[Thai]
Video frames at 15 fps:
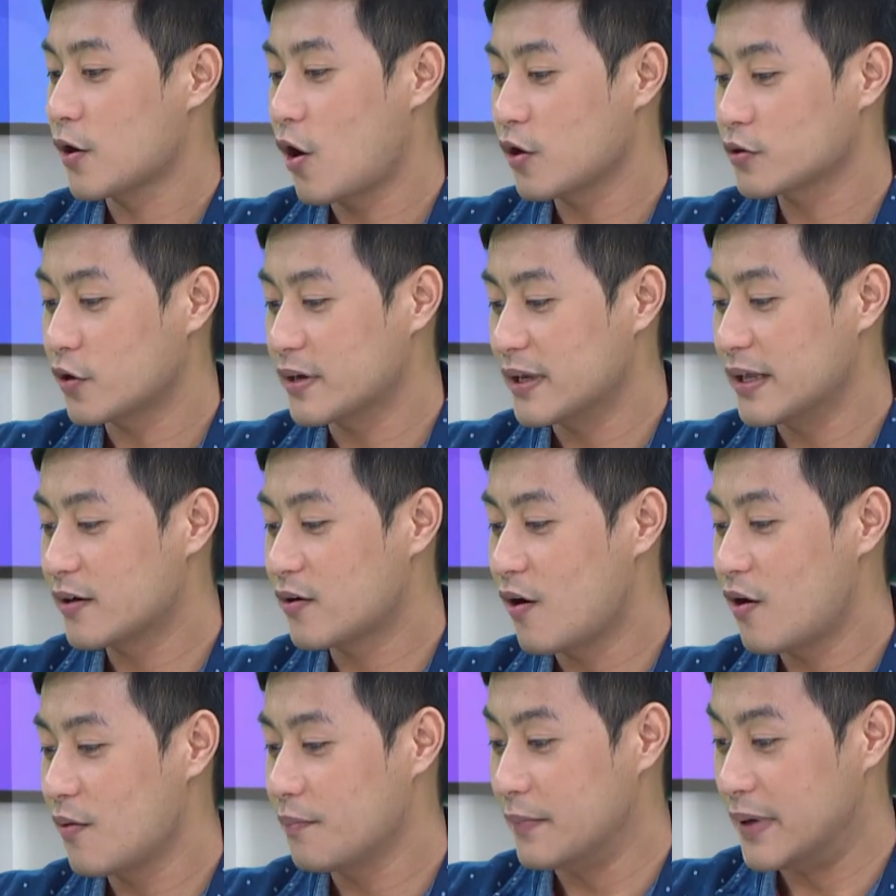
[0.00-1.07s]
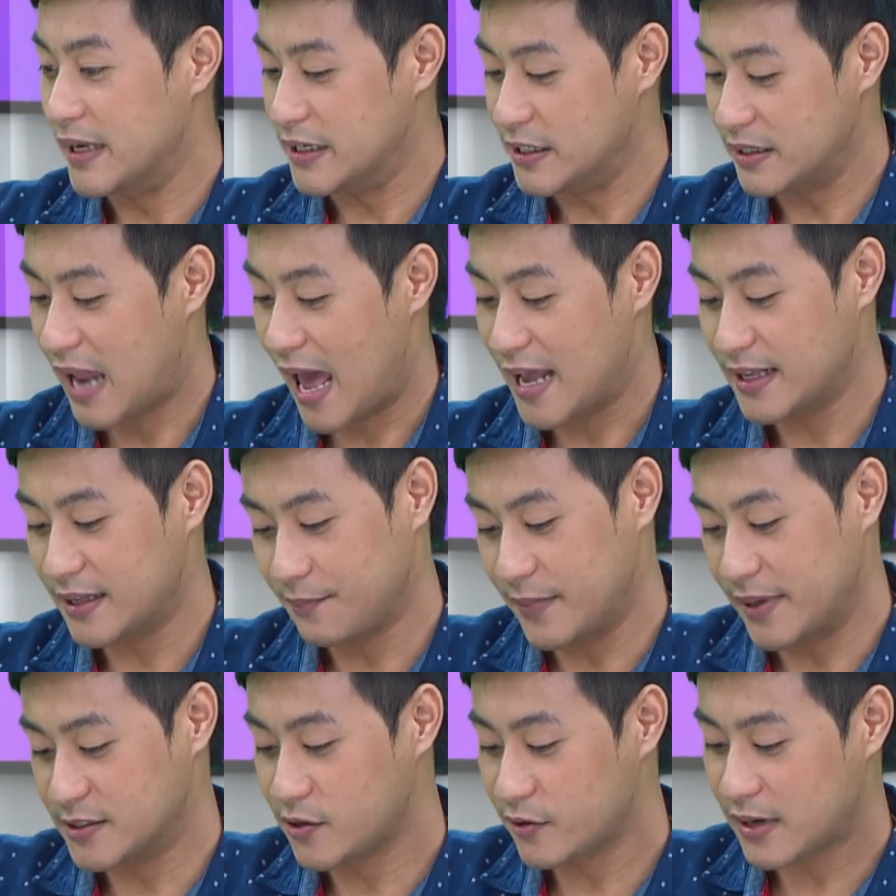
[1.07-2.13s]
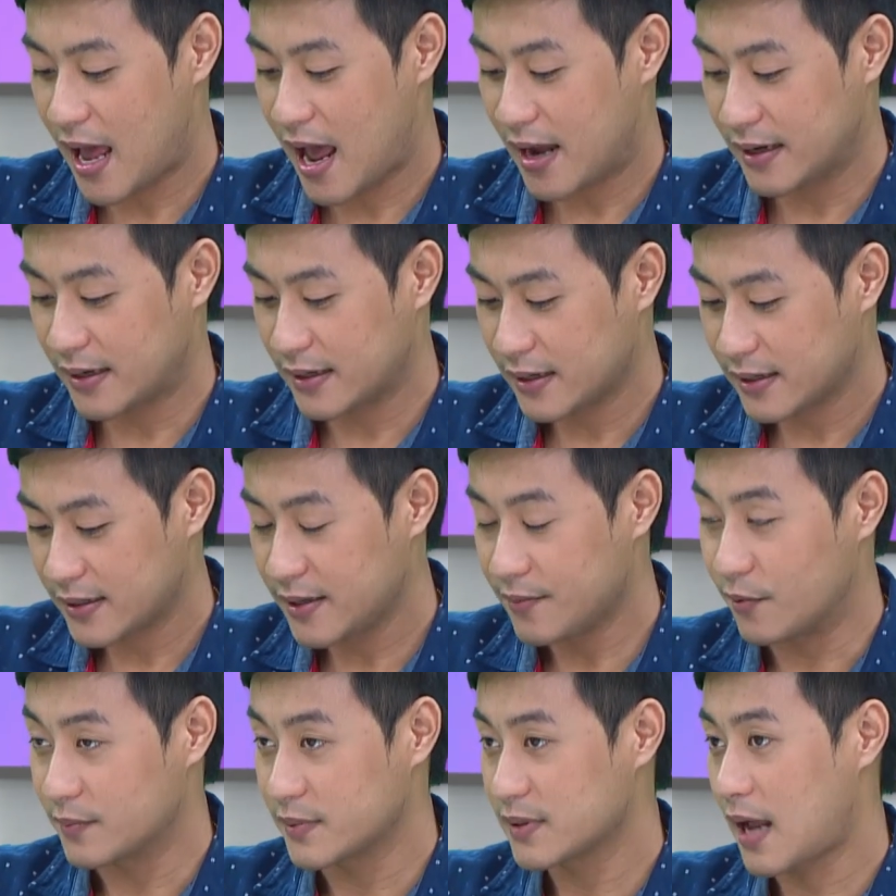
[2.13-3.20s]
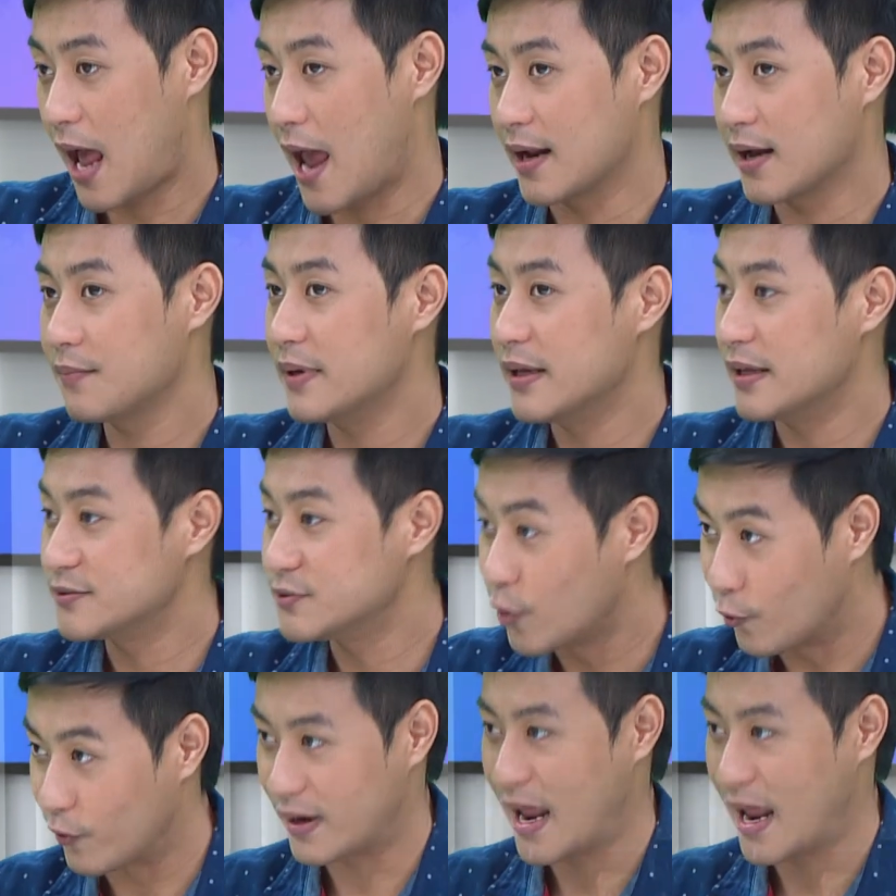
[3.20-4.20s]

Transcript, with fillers: ก็ตอนนี้ก็มีหลายมีช่องทางที่ผมขายก็มีส่ง